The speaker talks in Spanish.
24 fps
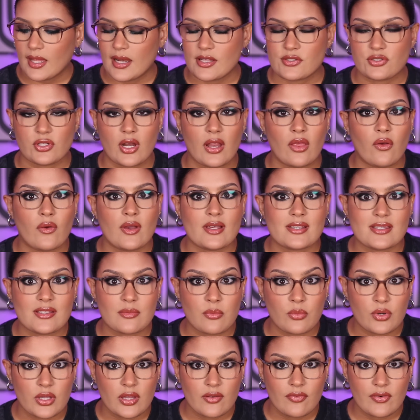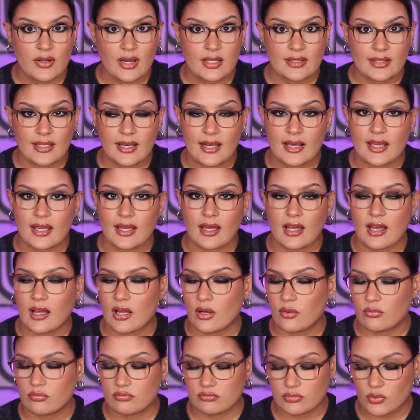La historia de hoy es muy diferente a, la que,
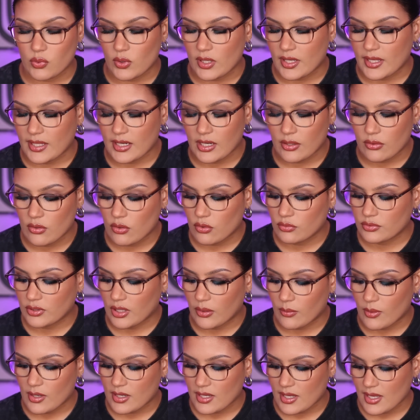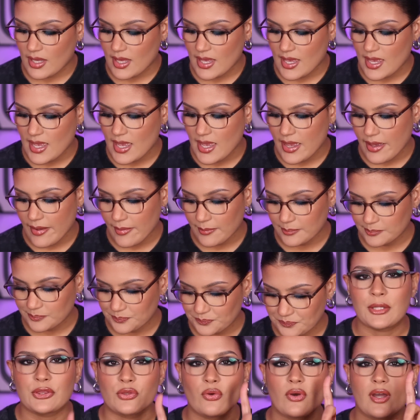a cualquiera que yo he contado aquí. Y
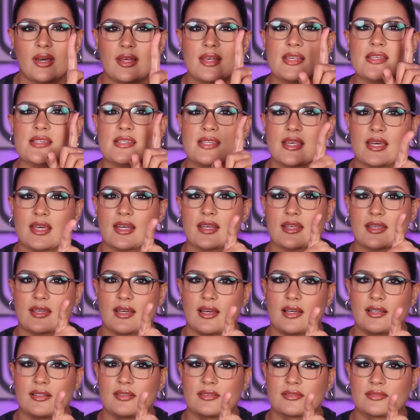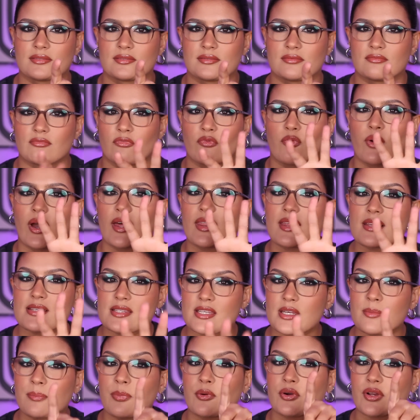me toca de cerca. Voy a
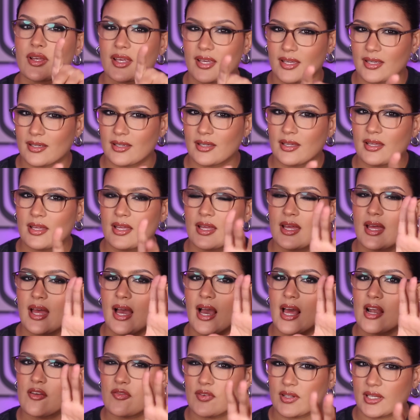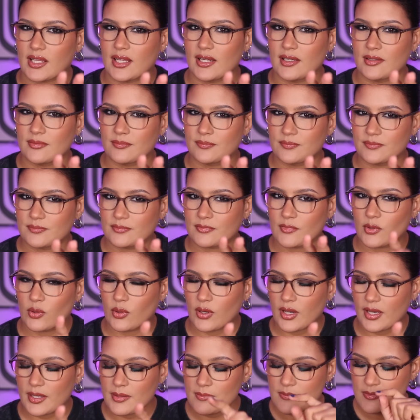decir por qué. Al final.
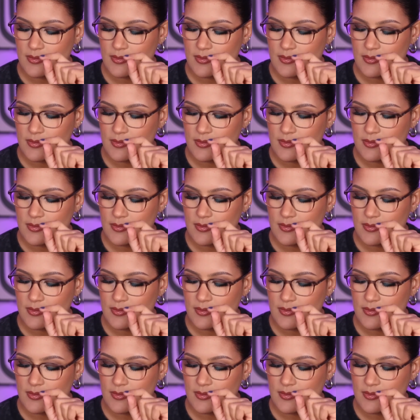¿Ok?